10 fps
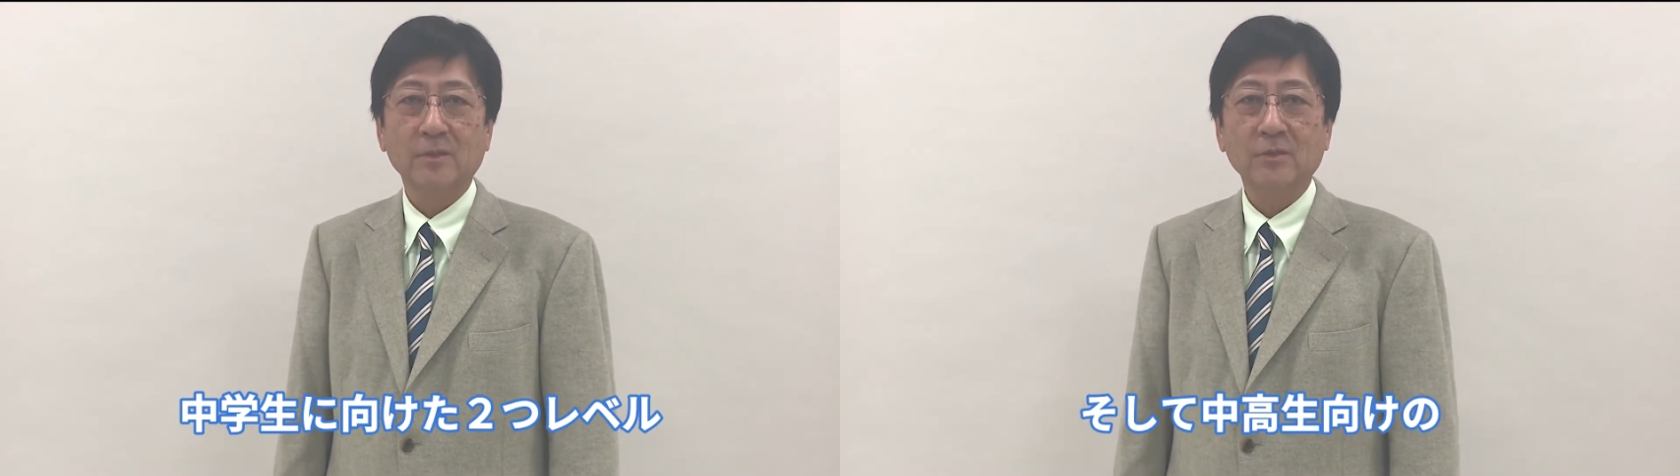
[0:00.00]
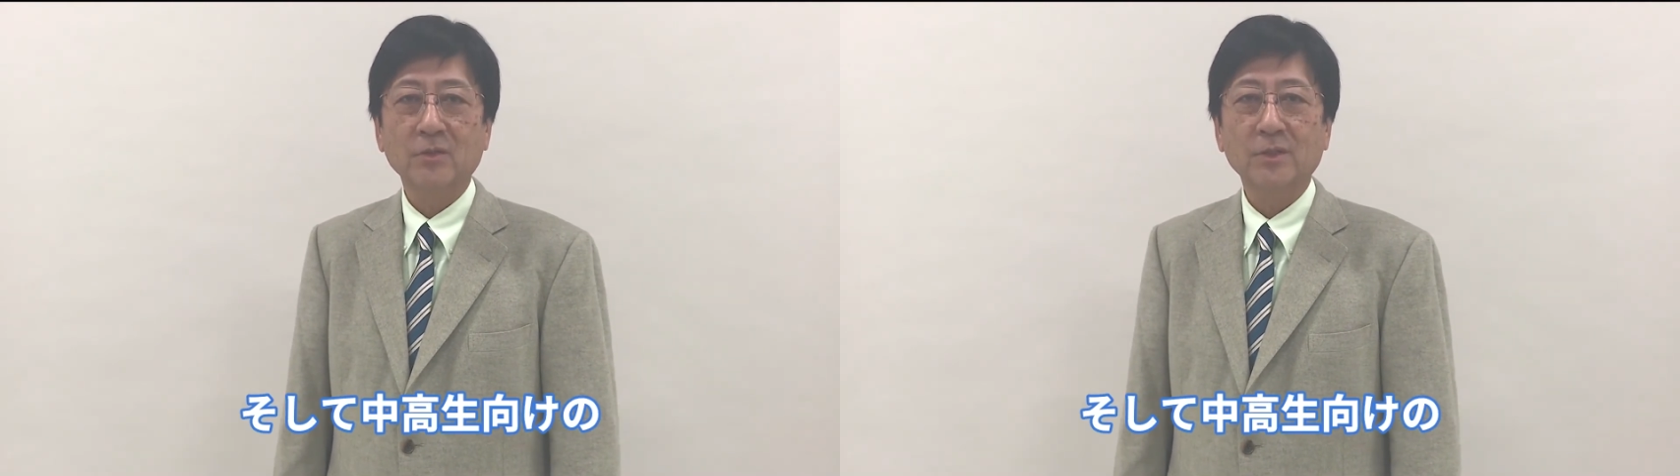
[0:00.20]

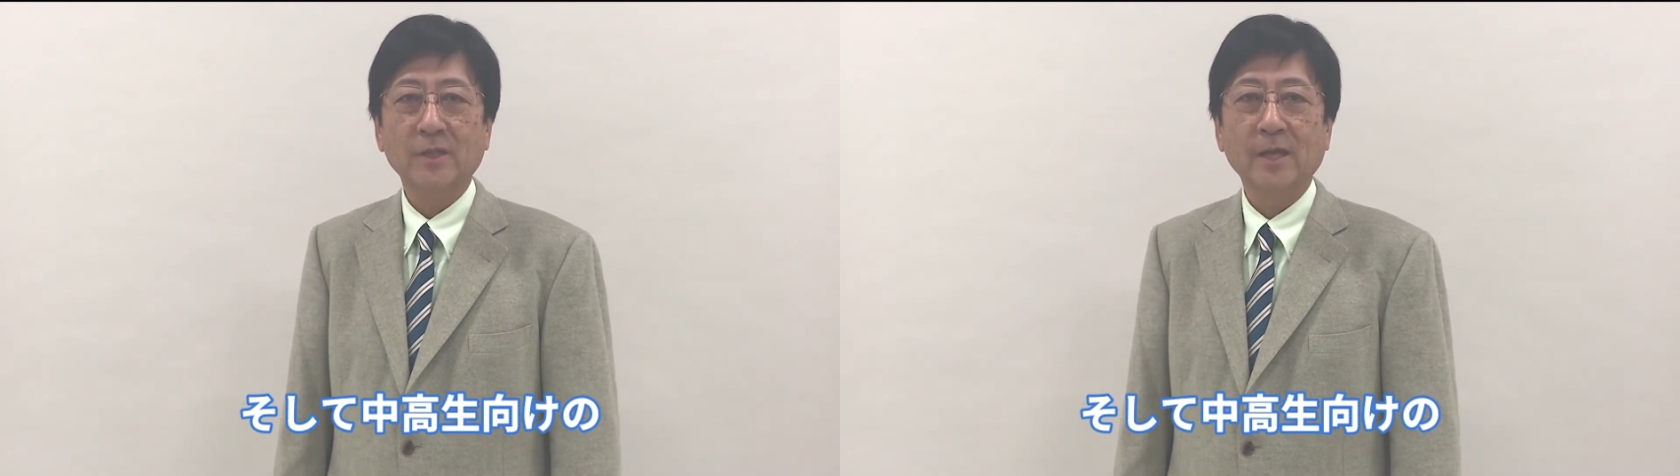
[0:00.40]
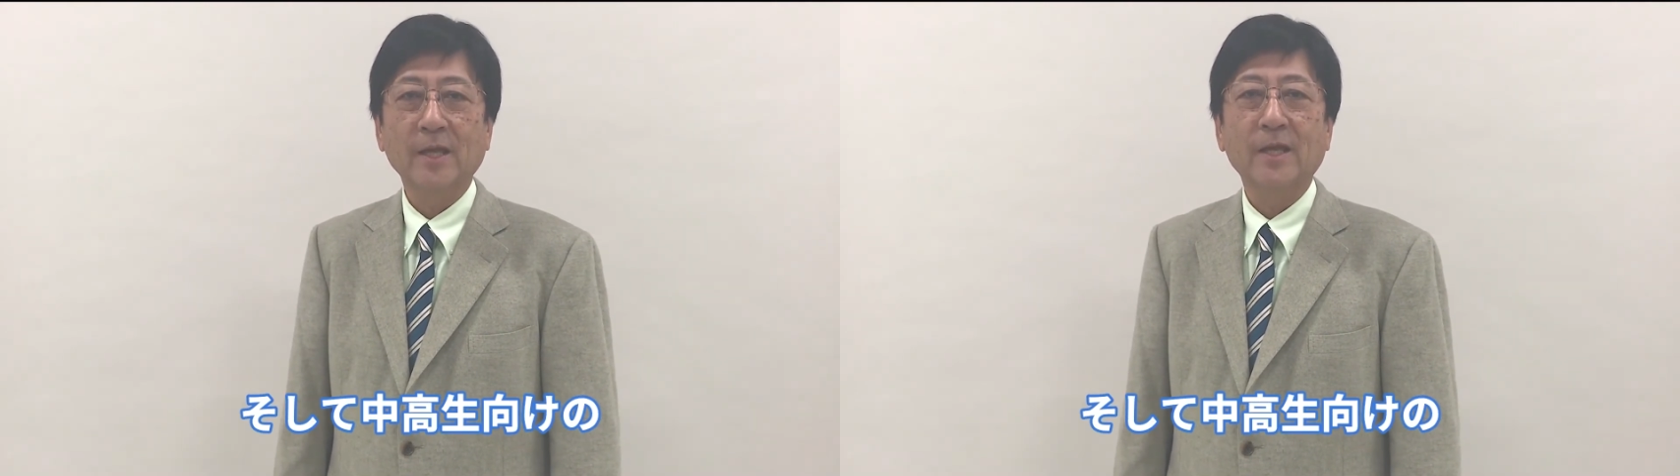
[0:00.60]
そし
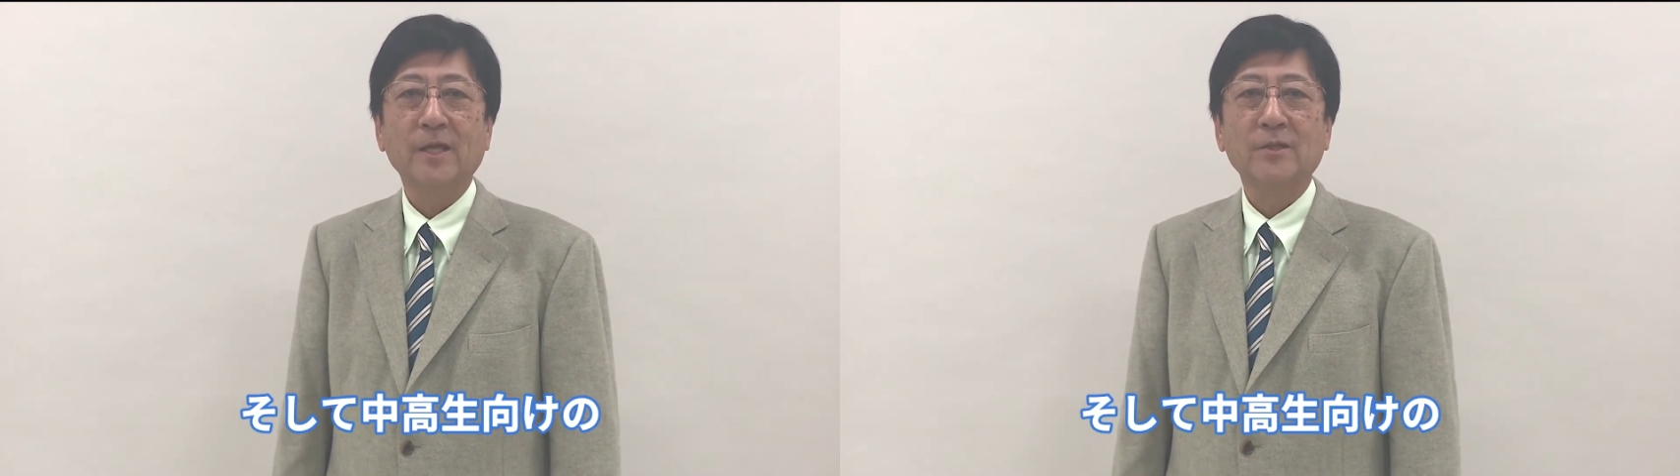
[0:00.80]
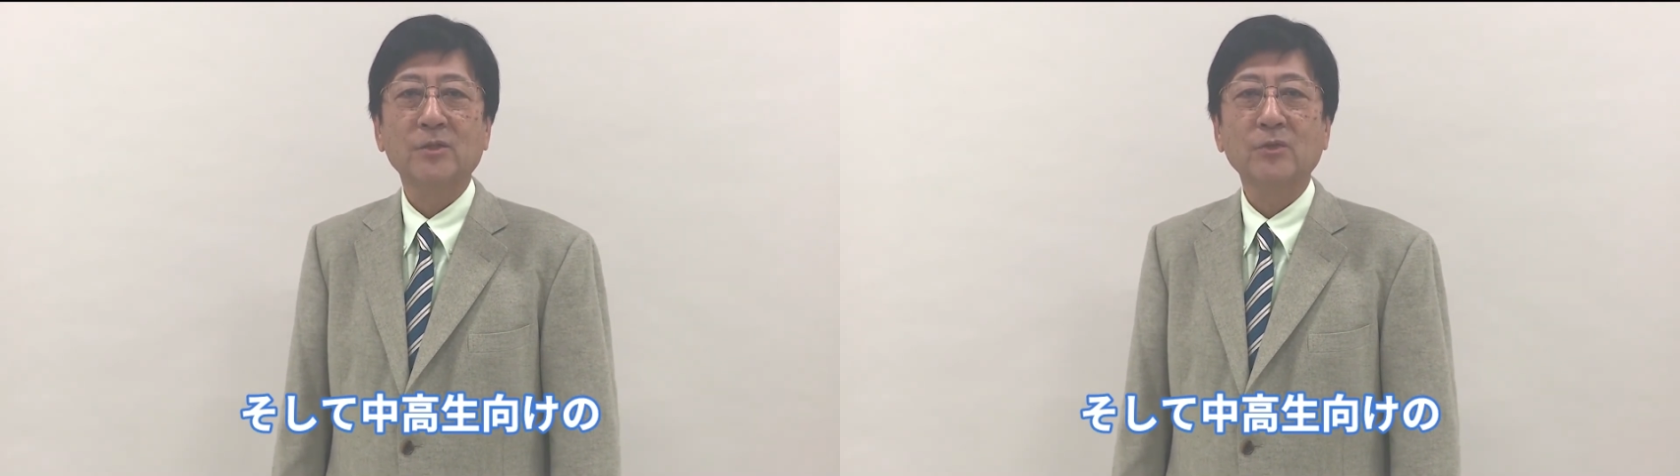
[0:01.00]
て
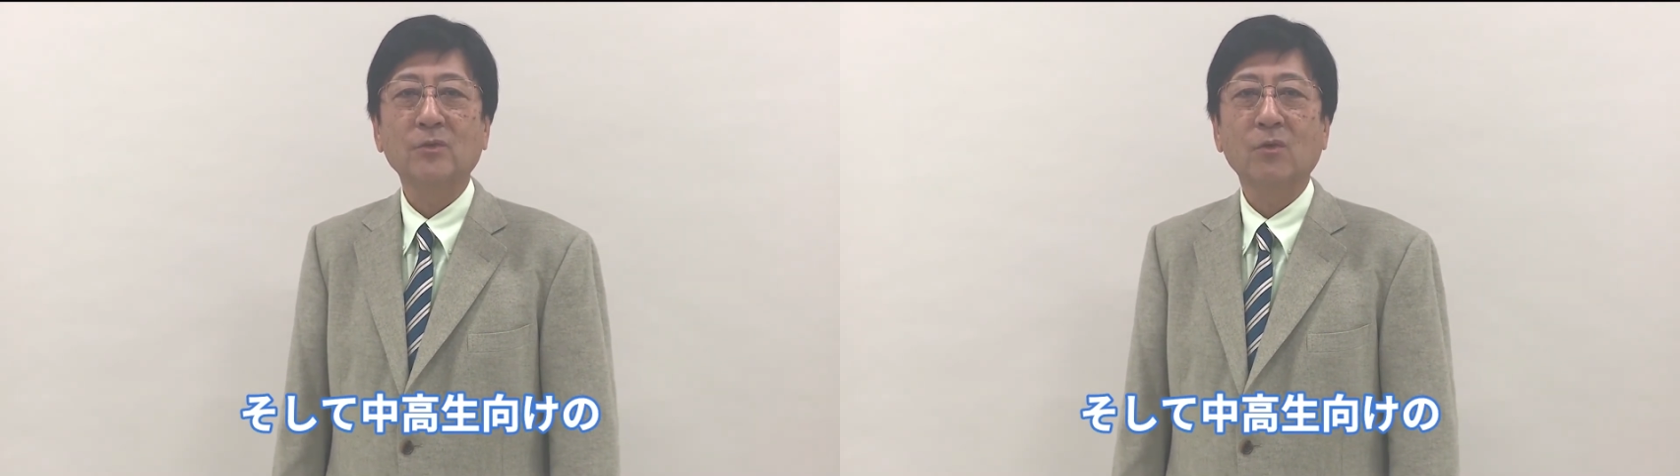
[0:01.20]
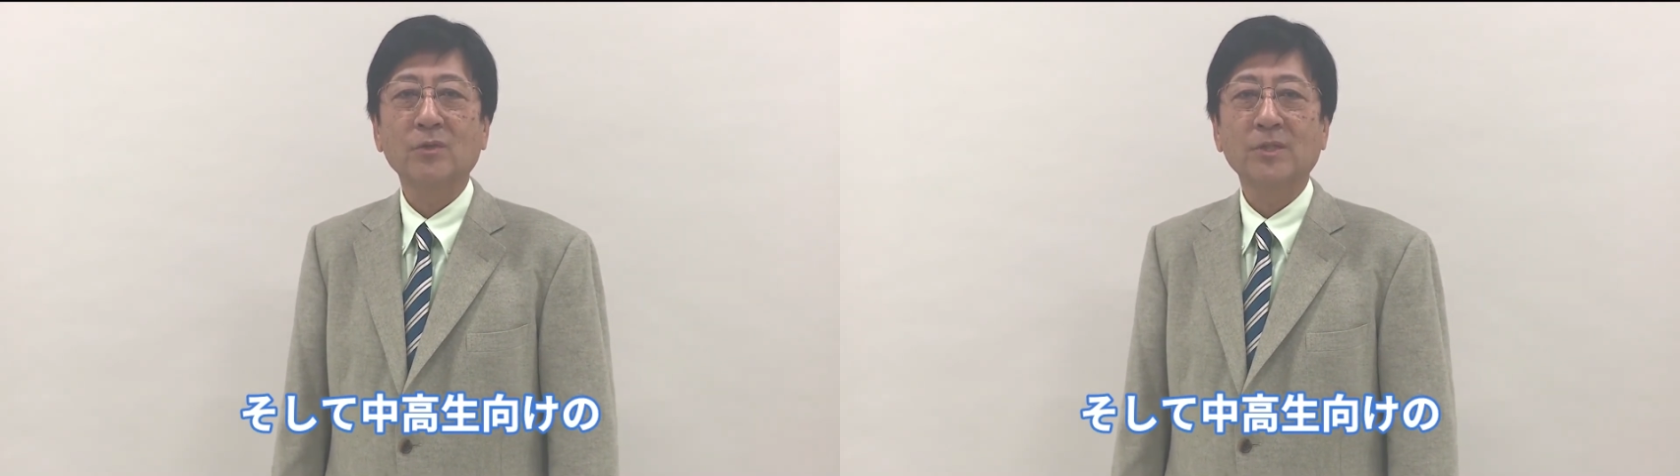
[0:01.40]

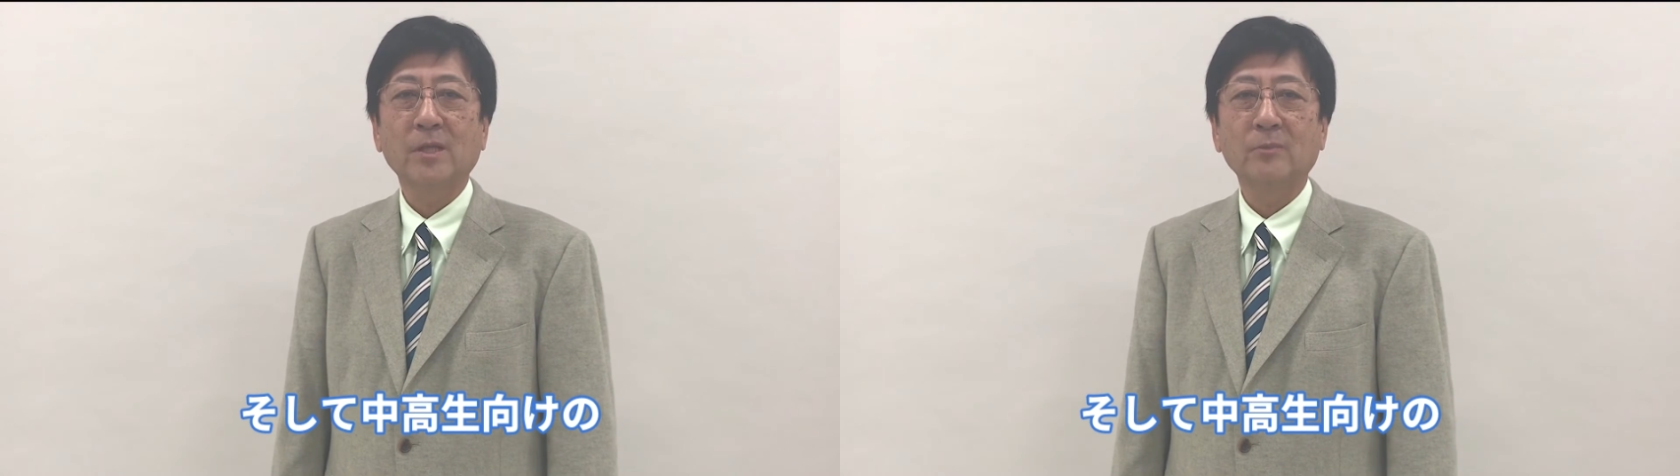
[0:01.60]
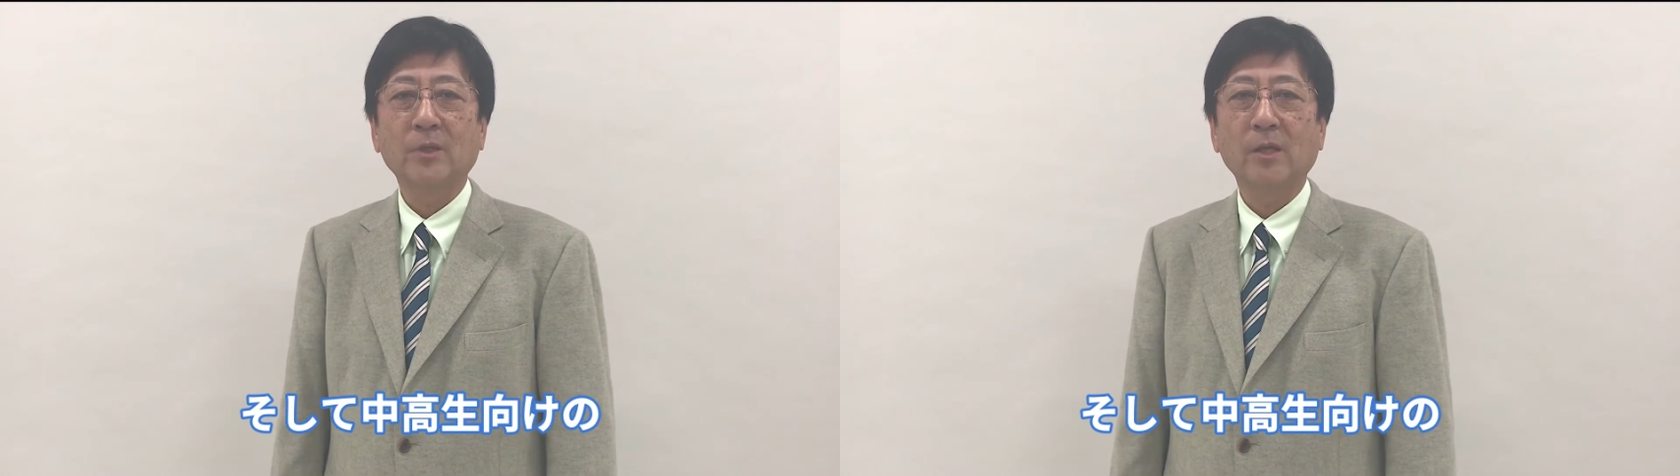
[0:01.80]
中高
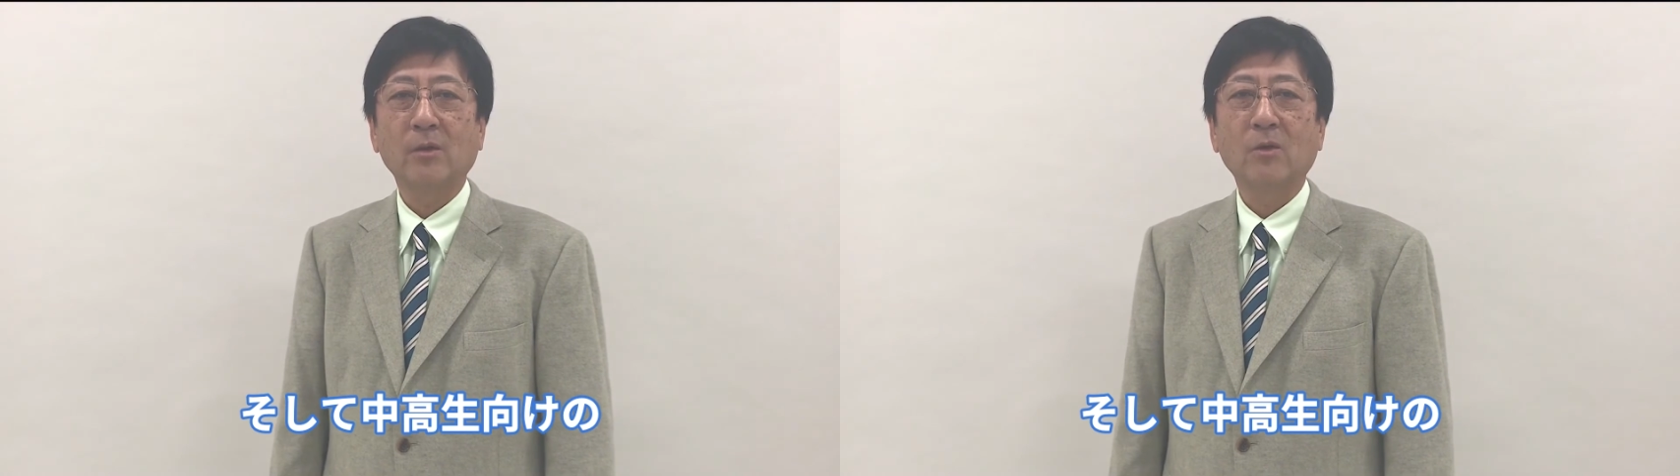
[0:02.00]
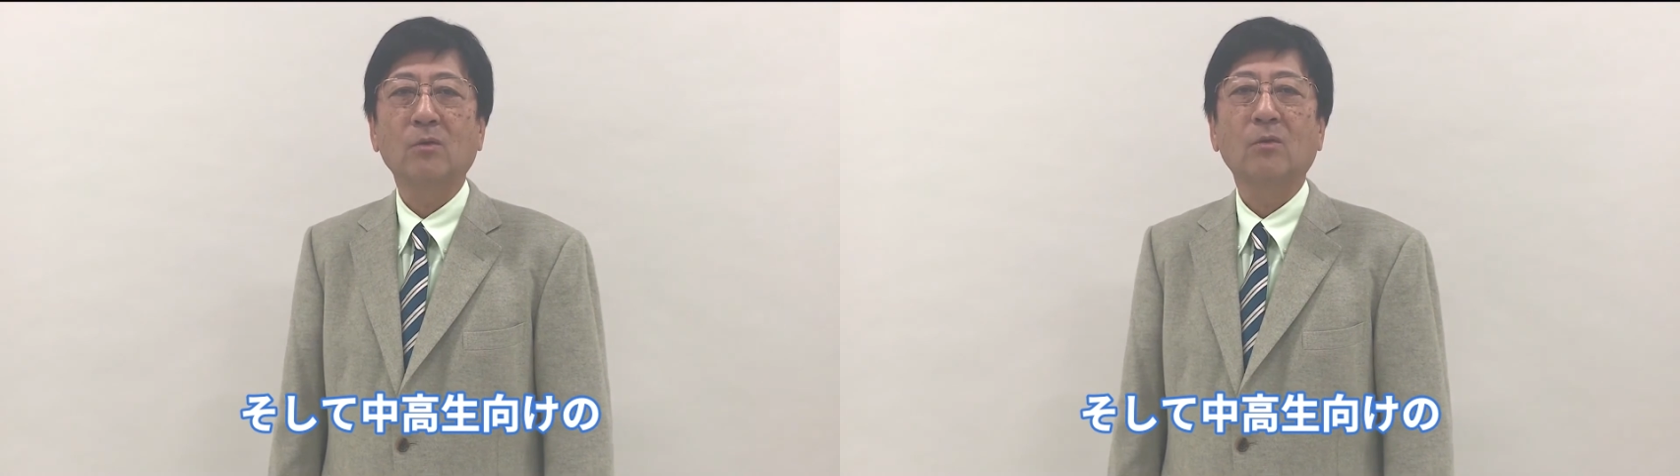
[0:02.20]
生向け
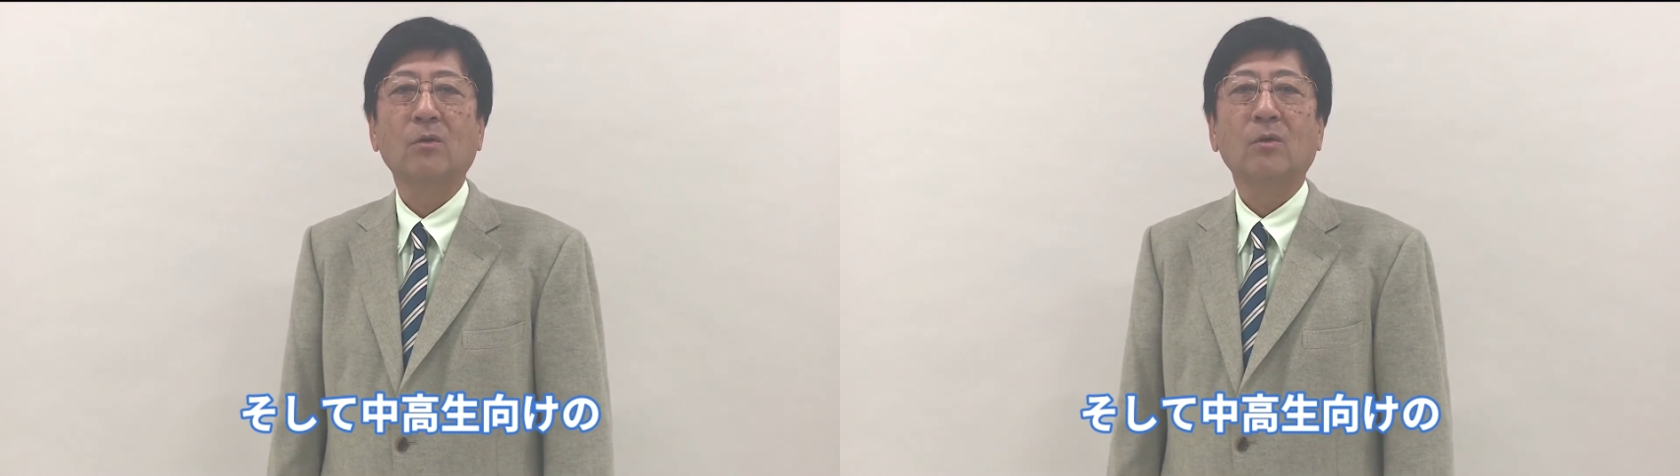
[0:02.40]
の